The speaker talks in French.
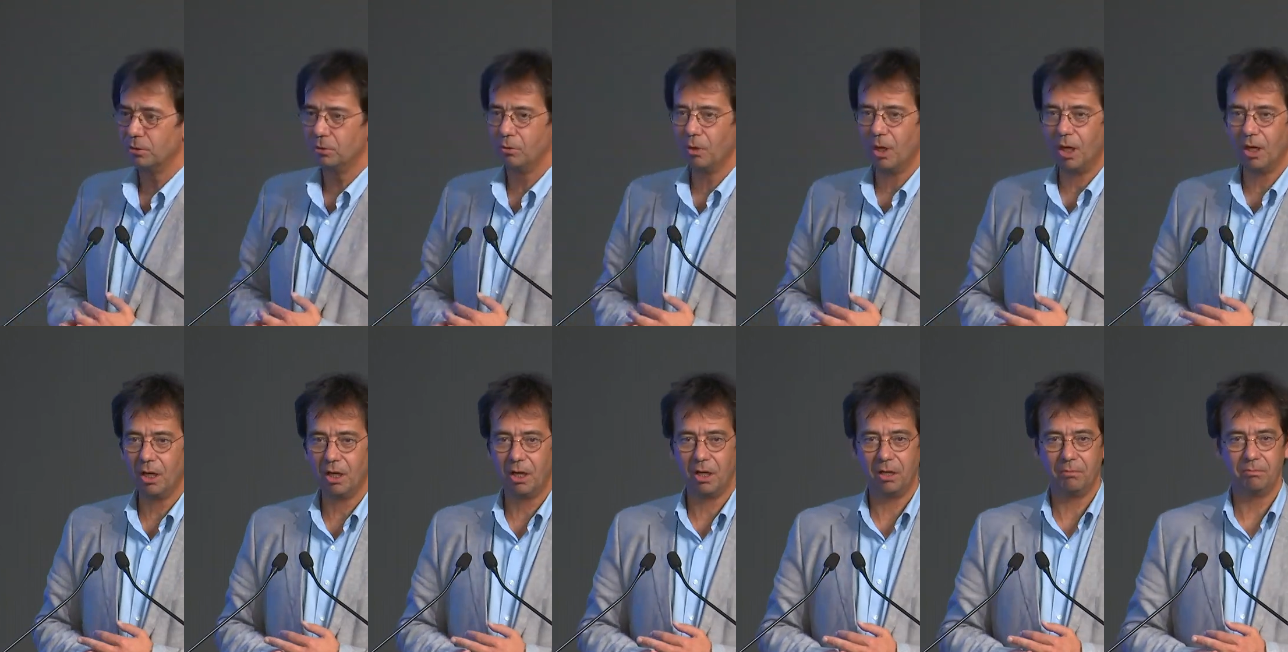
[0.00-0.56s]

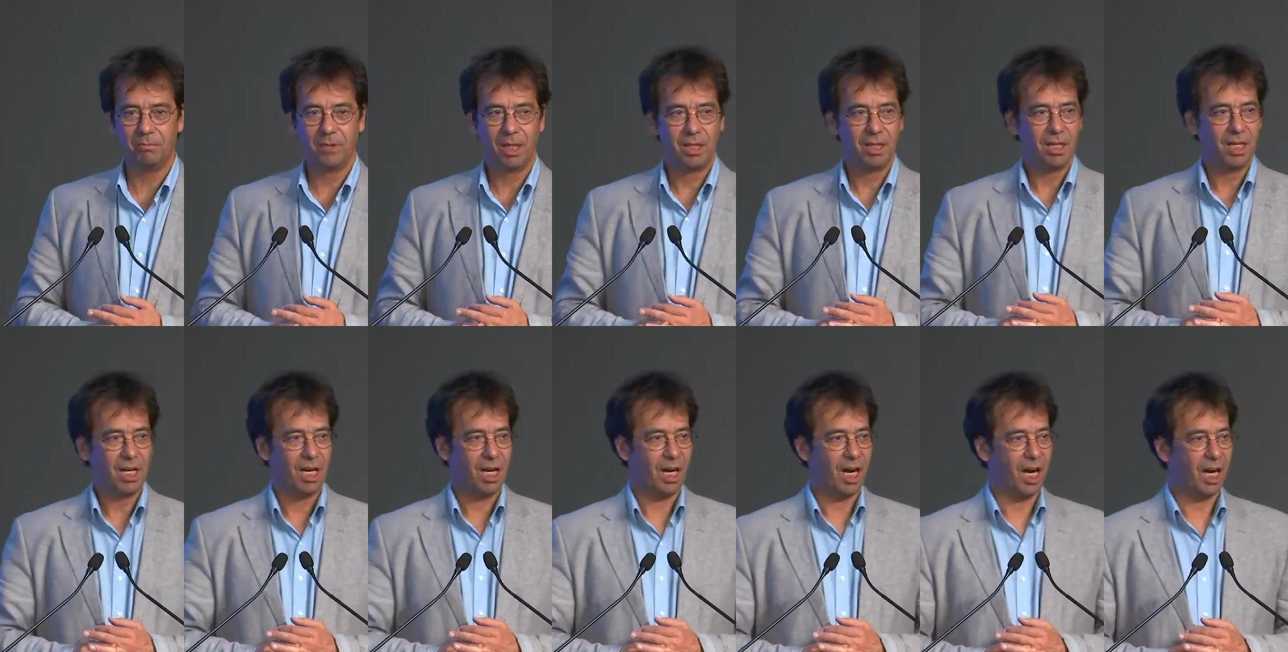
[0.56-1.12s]

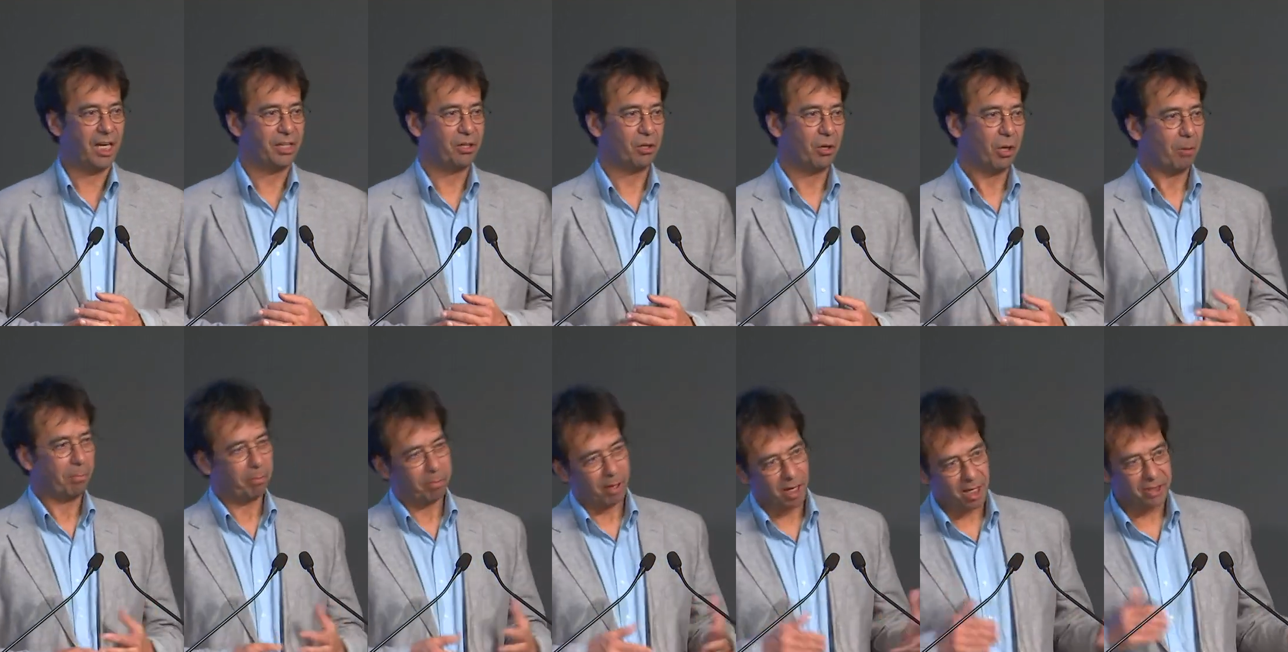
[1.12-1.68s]
ceci en
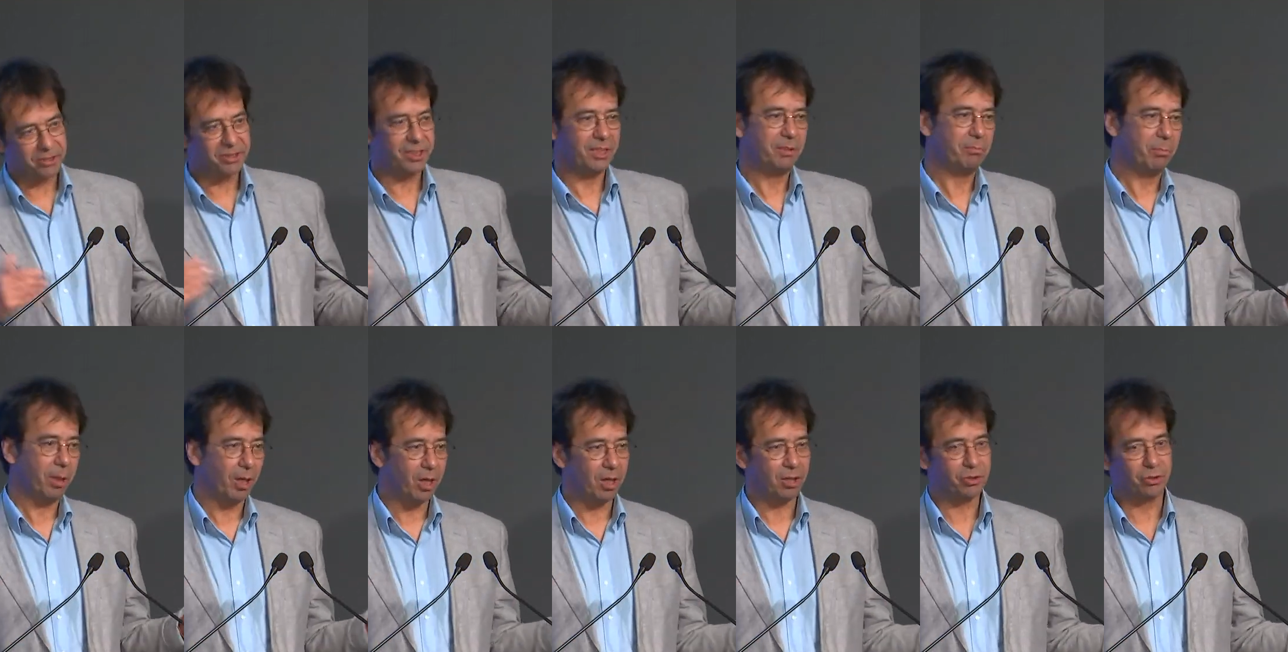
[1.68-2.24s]

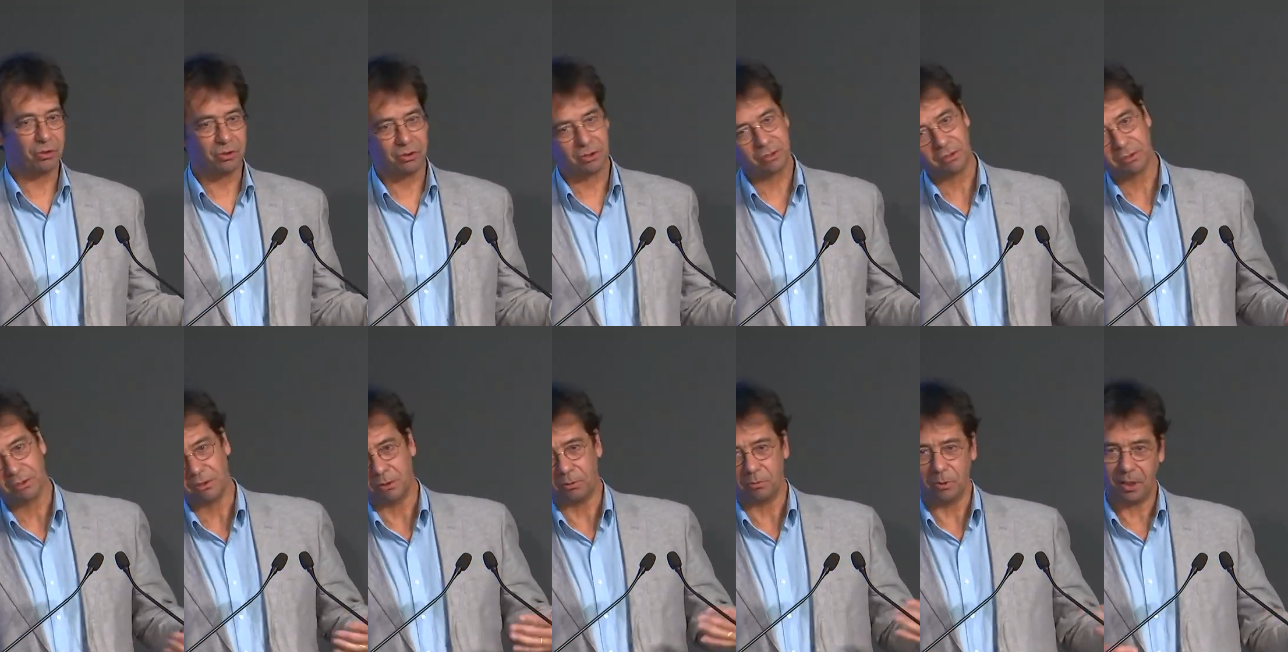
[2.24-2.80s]
soit un
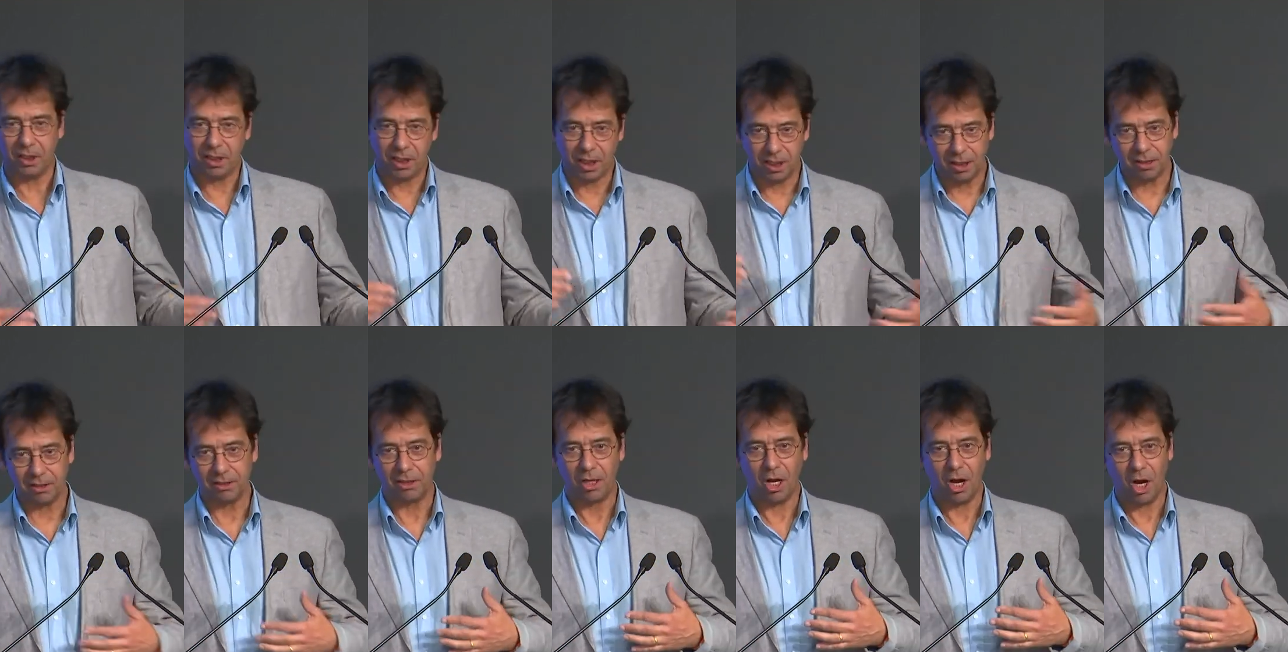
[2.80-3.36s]
bus
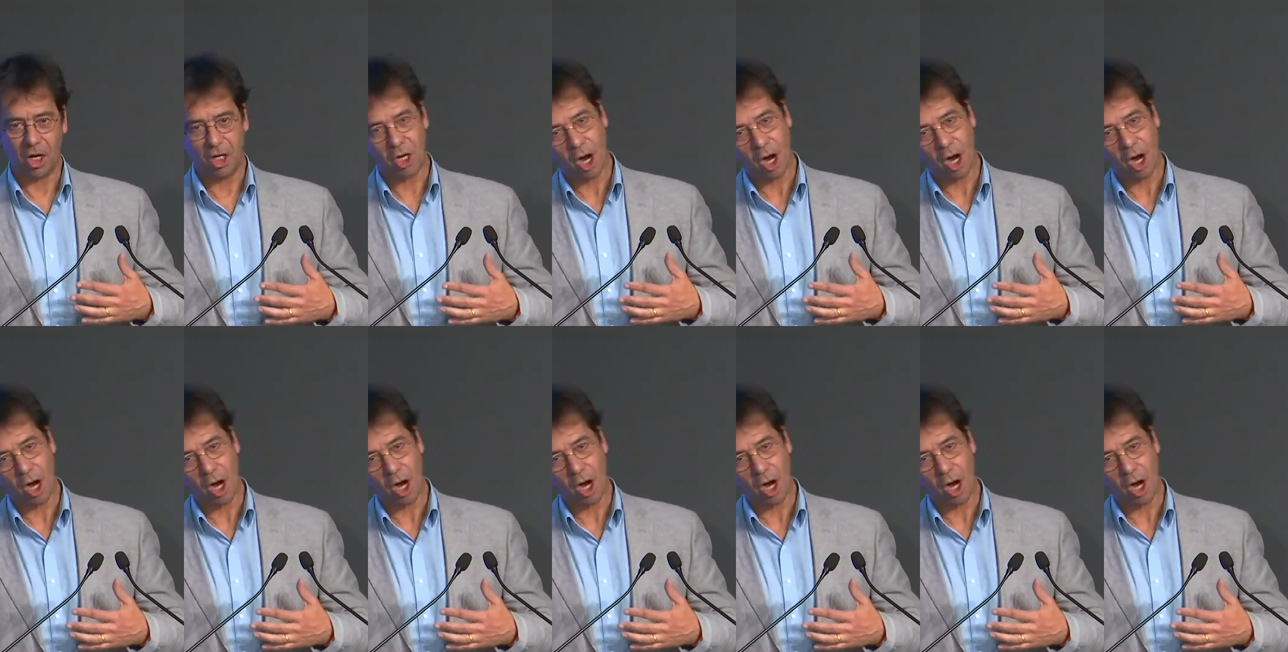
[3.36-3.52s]
euh,